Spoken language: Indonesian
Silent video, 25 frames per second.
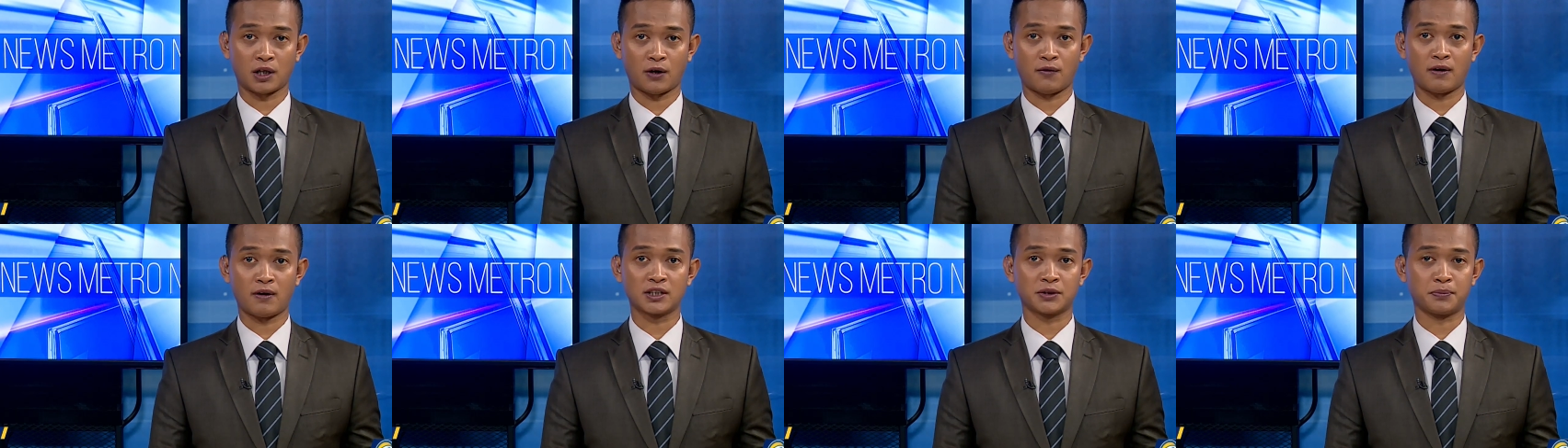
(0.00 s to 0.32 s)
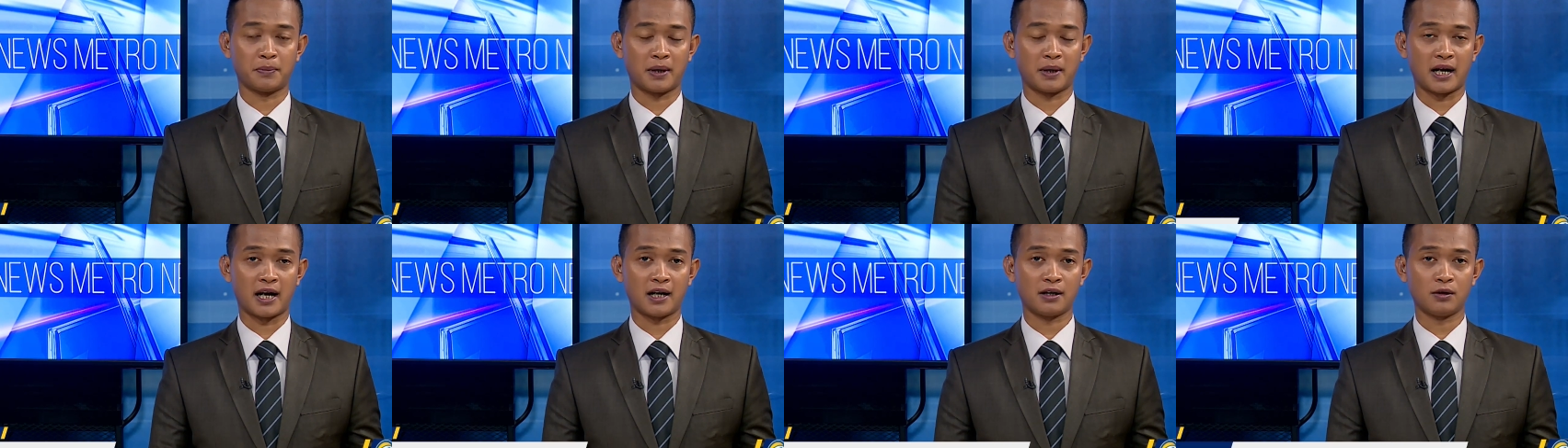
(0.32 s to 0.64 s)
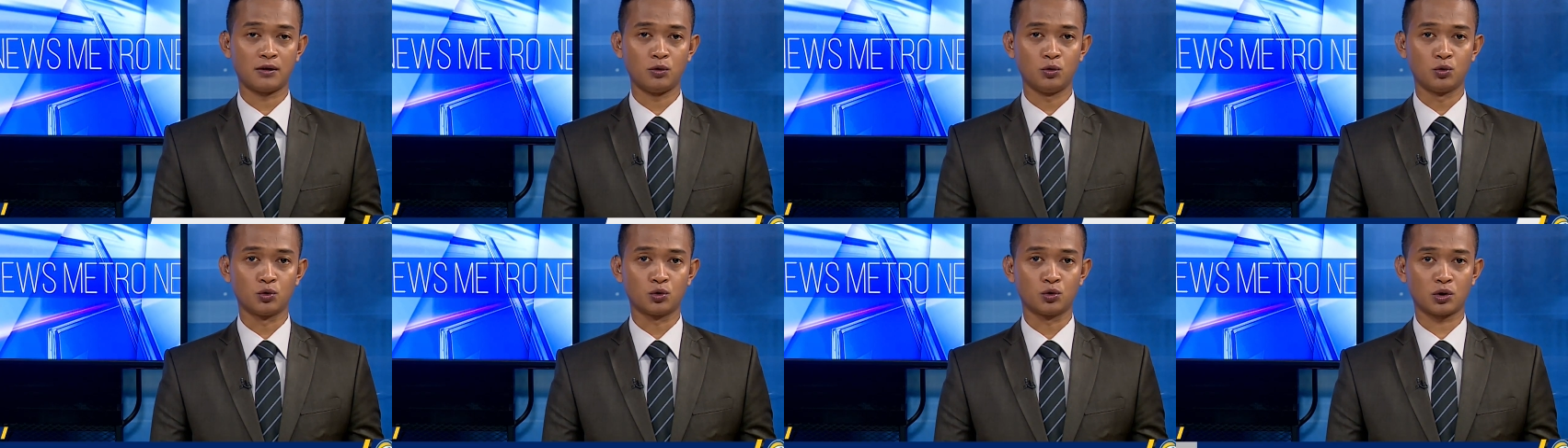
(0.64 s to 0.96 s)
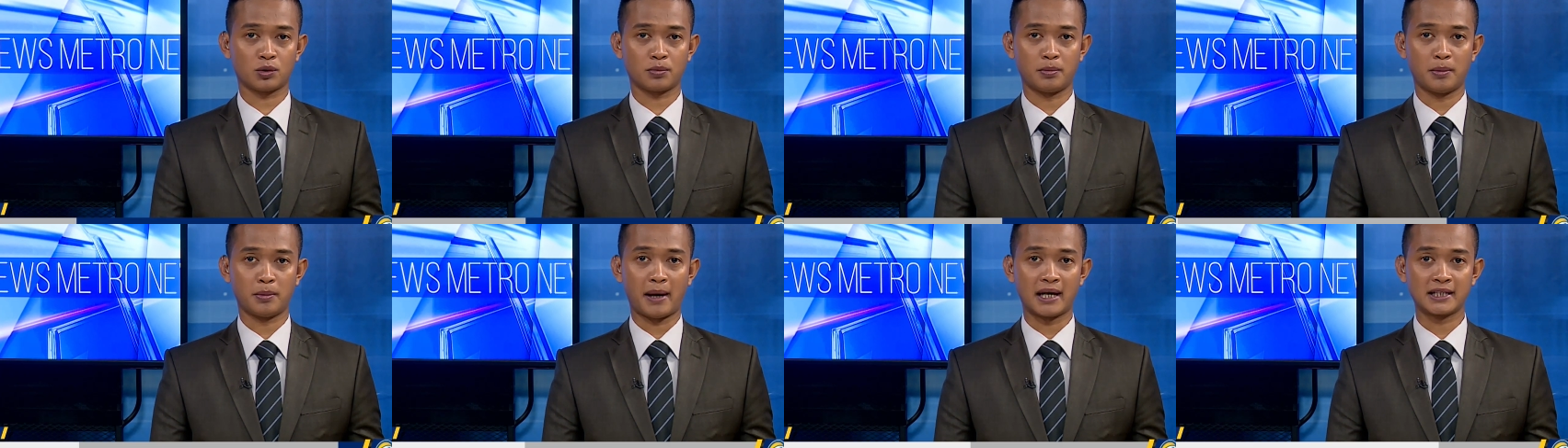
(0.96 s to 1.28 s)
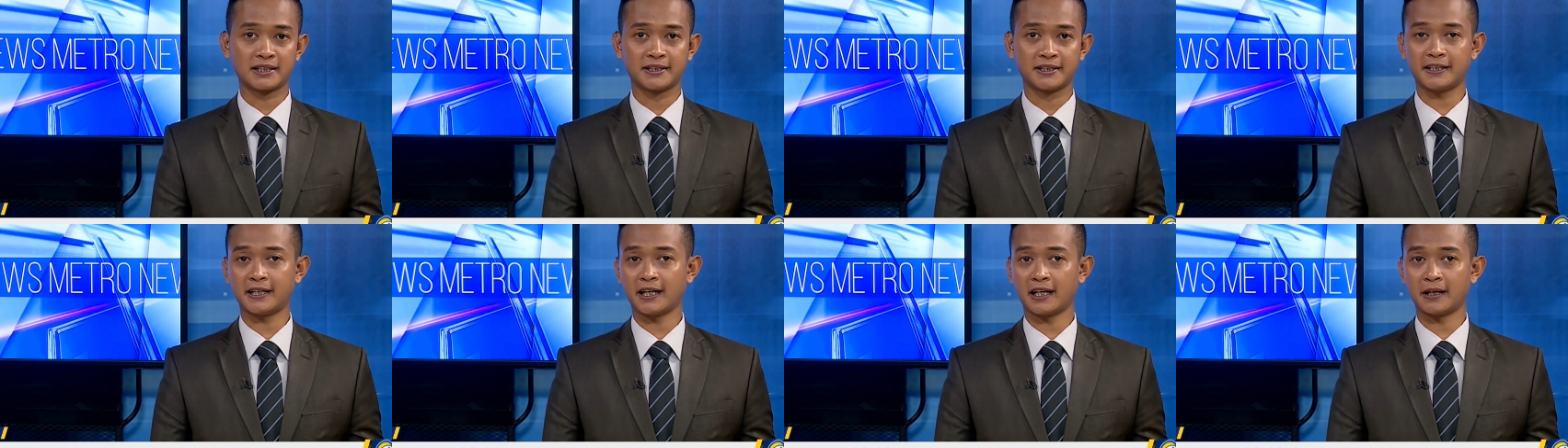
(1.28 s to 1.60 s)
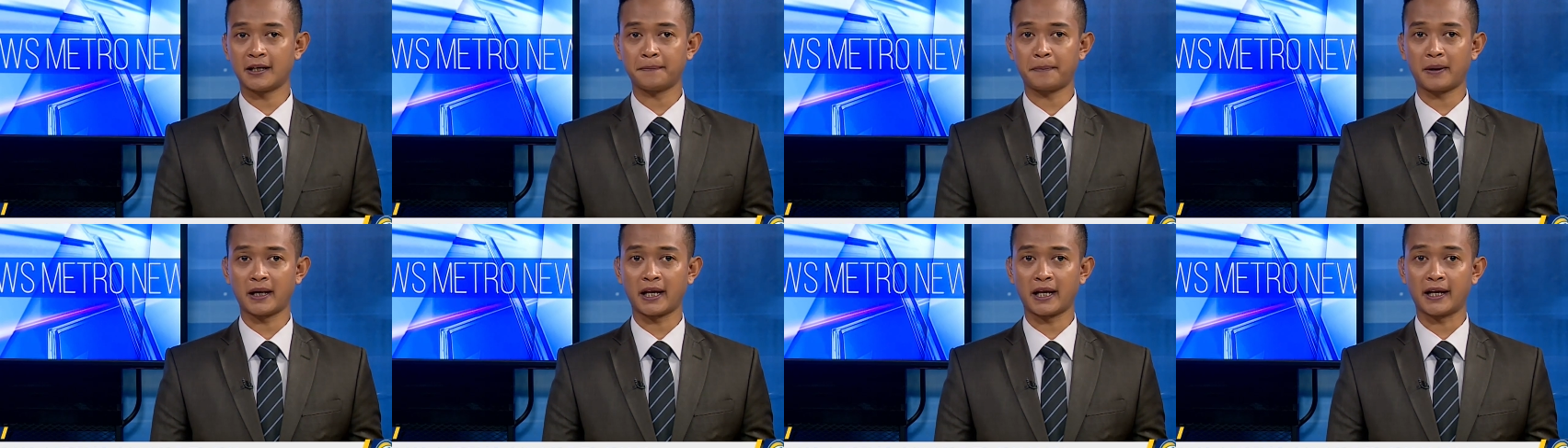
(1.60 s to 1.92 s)
Tawang Semarang untuk
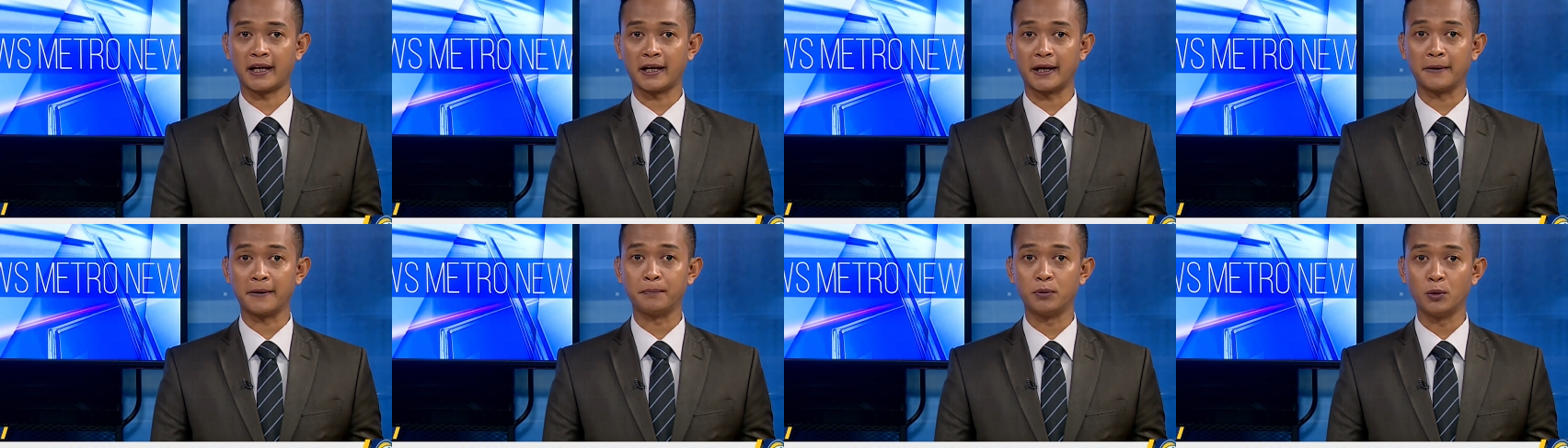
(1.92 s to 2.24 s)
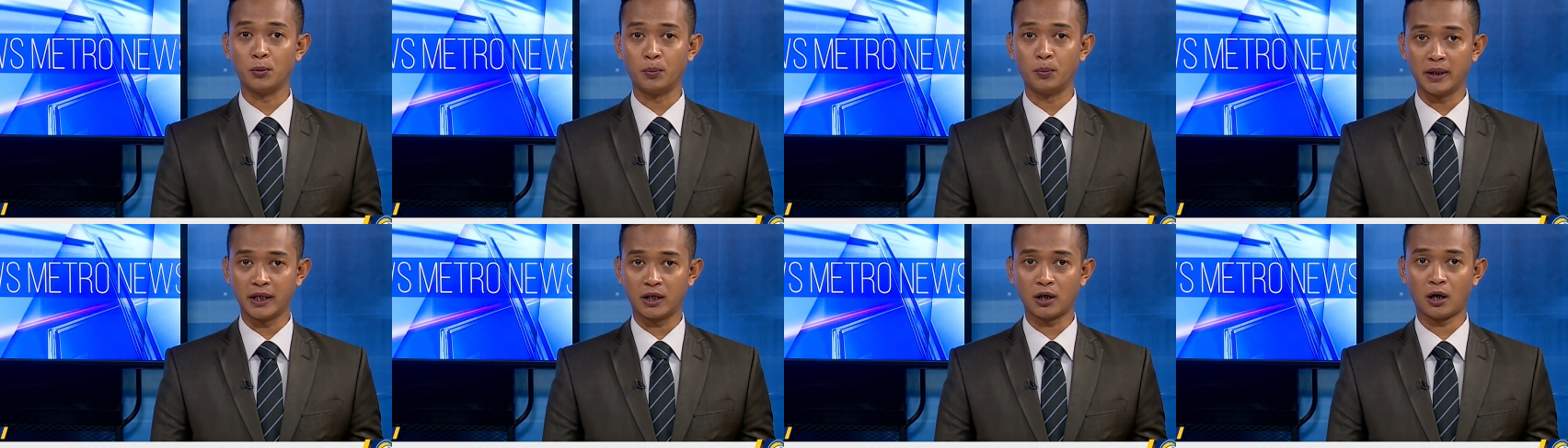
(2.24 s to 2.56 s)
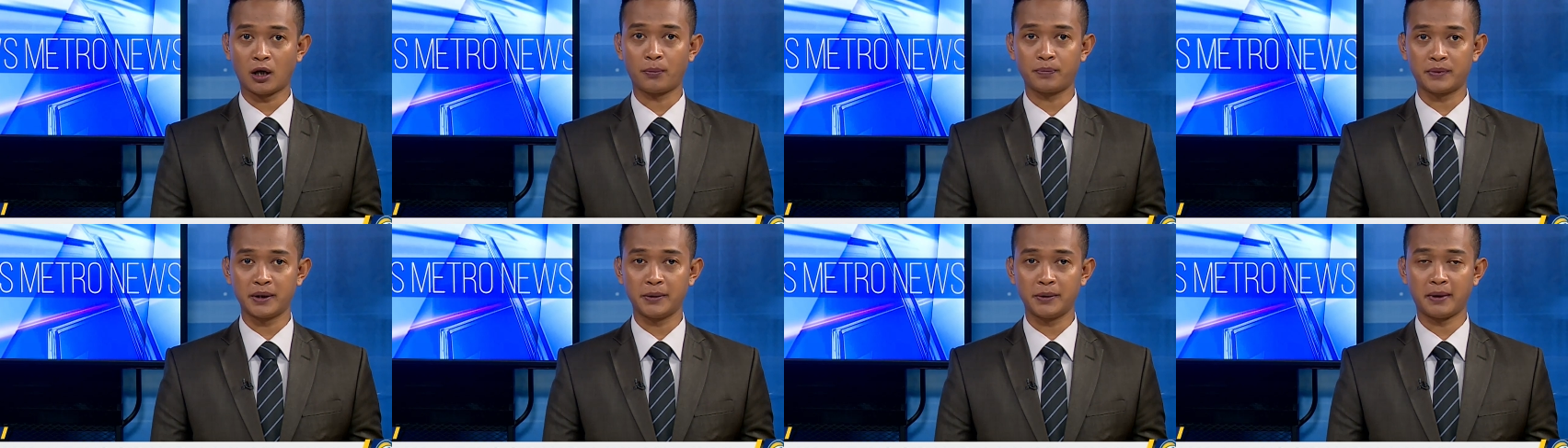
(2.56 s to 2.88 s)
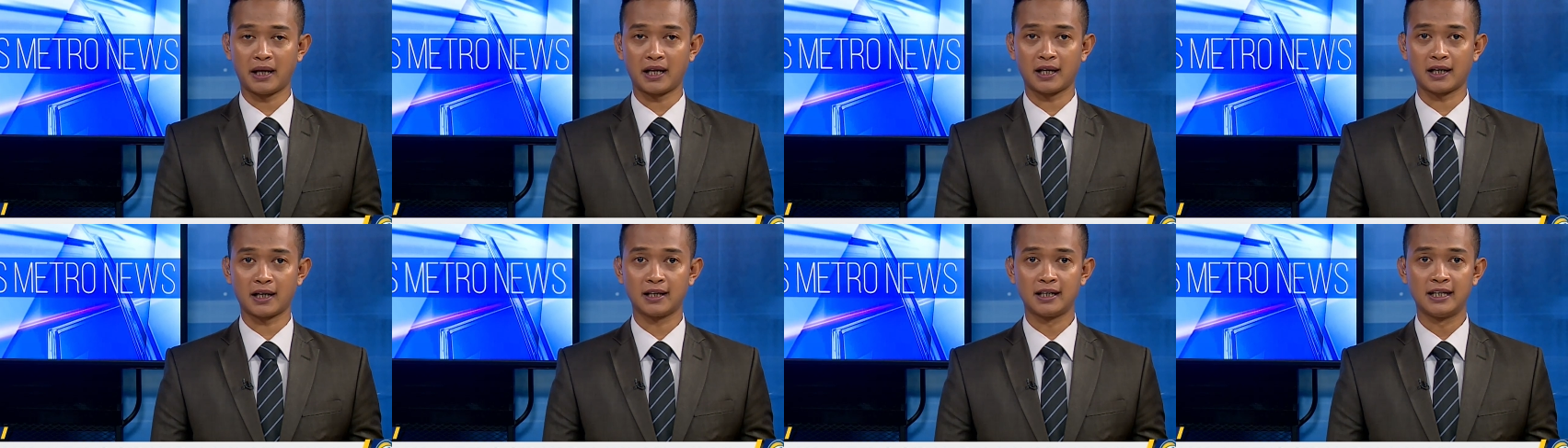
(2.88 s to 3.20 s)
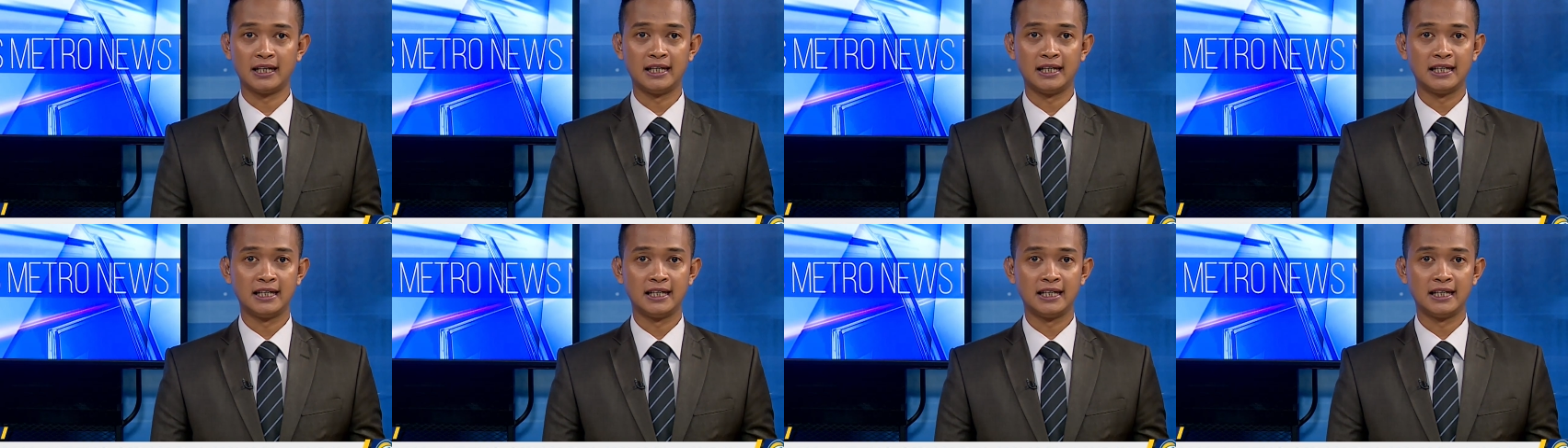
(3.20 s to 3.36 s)
memastikan pelayanan publik optimal.